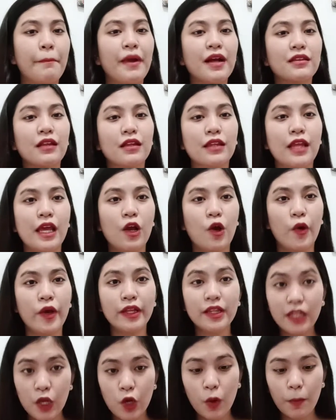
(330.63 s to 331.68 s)
pagtitake ko,
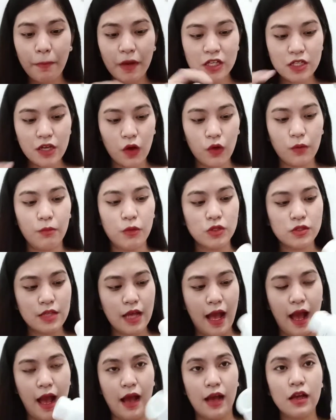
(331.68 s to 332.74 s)
hindi ko pa siya ubos
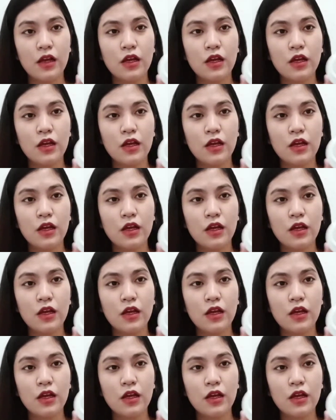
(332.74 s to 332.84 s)
ha.